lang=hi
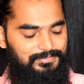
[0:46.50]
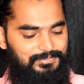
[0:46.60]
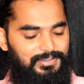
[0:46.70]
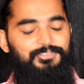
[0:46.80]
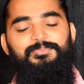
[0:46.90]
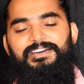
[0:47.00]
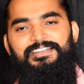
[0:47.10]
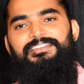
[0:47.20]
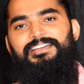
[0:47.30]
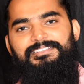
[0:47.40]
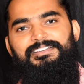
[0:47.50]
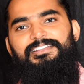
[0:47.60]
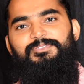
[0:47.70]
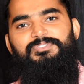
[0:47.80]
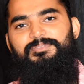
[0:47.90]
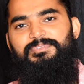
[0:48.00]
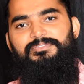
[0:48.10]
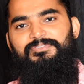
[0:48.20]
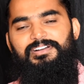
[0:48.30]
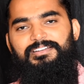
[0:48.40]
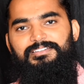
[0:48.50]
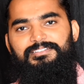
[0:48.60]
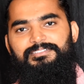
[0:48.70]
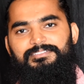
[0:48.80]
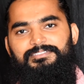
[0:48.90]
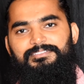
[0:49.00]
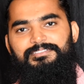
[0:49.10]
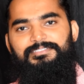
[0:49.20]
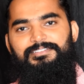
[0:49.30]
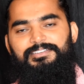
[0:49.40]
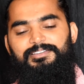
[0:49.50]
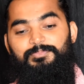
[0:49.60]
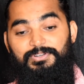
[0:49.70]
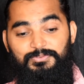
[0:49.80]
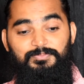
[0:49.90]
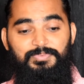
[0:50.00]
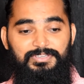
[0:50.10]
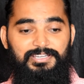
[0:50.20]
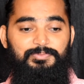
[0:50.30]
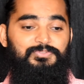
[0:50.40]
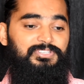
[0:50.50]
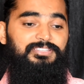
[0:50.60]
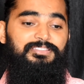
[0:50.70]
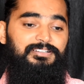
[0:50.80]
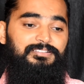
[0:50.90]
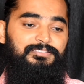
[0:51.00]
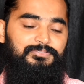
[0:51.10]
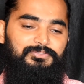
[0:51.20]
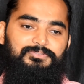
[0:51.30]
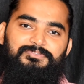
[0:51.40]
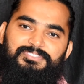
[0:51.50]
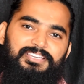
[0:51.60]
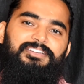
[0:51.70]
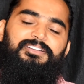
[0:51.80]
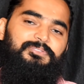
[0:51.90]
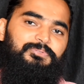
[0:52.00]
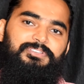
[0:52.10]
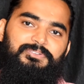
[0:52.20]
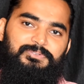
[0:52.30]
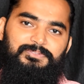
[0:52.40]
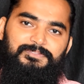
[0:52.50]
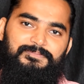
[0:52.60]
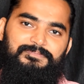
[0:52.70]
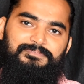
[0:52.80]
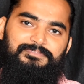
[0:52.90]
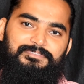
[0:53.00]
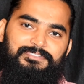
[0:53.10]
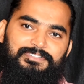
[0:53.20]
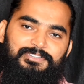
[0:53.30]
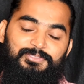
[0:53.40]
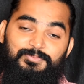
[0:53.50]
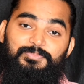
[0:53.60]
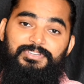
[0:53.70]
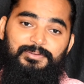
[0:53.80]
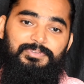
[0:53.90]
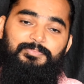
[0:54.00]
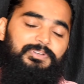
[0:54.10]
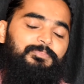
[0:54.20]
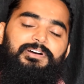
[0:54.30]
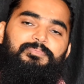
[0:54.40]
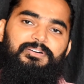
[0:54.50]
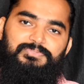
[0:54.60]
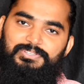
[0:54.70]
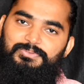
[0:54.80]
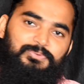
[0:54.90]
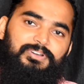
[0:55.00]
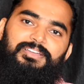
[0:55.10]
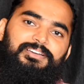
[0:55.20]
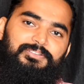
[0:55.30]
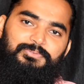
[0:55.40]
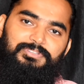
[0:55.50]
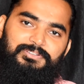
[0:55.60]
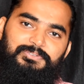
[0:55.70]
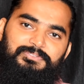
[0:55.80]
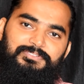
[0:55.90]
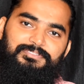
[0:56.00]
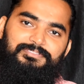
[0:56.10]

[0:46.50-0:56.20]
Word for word: हाँ तुम्हारे लिए आसान है उसे बेवफा कहना पर तुम भी कभी उसके दर्द को सह कर तो देखो तुम भी कभी अपने माँ बाप से दूर रहकर तो देखो